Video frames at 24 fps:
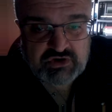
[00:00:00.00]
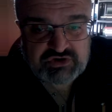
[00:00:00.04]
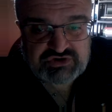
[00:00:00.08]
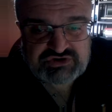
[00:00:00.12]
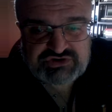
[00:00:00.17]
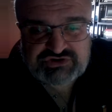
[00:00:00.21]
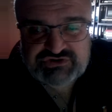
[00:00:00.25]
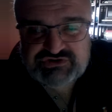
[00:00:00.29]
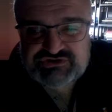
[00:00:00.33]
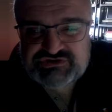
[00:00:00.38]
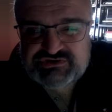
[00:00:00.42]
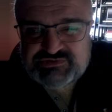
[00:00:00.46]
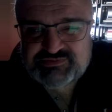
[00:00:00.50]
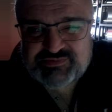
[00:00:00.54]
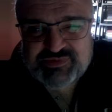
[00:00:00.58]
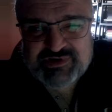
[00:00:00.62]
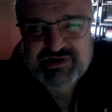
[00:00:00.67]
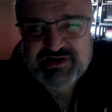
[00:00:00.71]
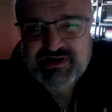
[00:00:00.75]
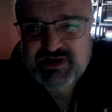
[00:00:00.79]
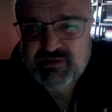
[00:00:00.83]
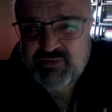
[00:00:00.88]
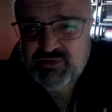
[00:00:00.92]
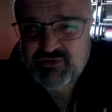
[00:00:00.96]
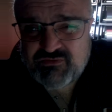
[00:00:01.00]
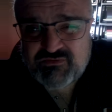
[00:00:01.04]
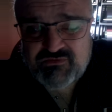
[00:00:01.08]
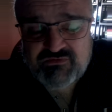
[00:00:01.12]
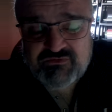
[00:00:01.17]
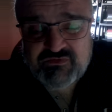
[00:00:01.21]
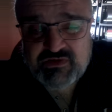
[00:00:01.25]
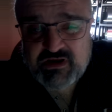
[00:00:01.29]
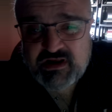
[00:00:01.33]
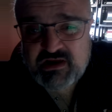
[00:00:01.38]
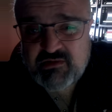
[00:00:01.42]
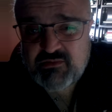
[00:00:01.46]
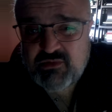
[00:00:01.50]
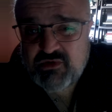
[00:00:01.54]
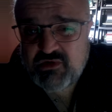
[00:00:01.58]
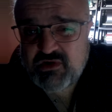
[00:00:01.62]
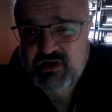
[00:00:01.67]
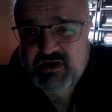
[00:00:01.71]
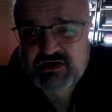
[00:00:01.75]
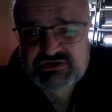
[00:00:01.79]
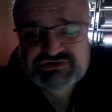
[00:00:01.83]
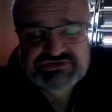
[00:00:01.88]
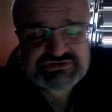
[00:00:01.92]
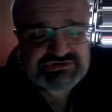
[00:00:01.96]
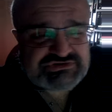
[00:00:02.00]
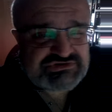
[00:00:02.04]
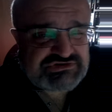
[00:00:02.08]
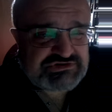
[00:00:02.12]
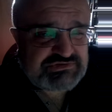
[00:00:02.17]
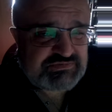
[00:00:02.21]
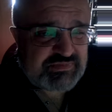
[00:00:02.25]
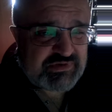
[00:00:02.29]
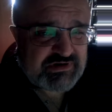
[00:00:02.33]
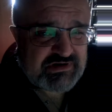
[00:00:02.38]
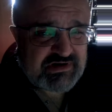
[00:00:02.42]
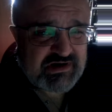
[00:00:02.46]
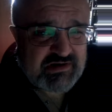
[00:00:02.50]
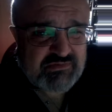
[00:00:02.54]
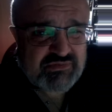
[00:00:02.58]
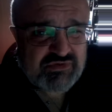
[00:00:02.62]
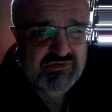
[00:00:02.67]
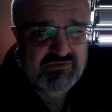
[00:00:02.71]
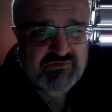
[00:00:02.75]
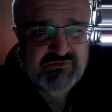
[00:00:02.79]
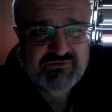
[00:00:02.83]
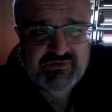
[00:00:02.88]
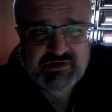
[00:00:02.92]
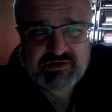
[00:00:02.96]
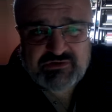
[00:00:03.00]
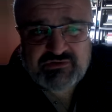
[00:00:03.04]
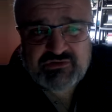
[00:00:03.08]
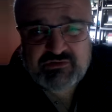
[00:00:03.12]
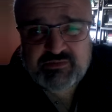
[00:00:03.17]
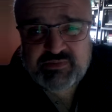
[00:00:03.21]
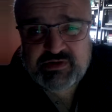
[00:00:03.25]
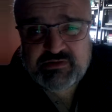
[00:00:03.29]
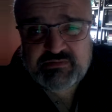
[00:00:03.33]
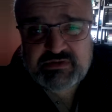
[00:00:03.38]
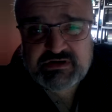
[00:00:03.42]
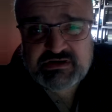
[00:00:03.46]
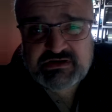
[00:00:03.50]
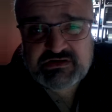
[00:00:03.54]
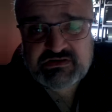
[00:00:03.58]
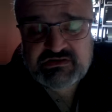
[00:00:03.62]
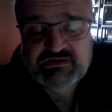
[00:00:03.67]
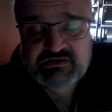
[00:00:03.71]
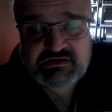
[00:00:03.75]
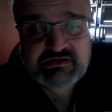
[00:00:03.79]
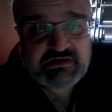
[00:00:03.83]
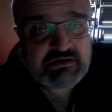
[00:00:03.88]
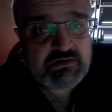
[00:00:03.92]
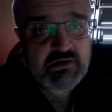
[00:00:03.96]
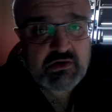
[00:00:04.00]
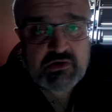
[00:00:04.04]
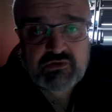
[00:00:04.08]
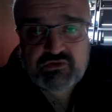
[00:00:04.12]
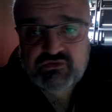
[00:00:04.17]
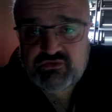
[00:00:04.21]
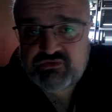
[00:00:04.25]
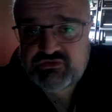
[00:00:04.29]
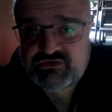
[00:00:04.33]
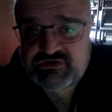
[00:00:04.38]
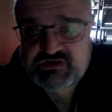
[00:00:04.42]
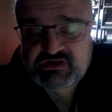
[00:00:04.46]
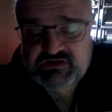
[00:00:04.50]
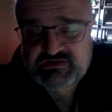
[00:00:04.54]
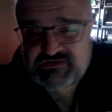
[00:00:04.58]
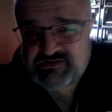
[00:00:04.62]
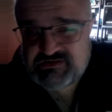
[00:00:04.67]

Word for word: Je ne suis pas là pour vous faire la morale, je ne suis pas là pour vous faire culpabiliser, tout ça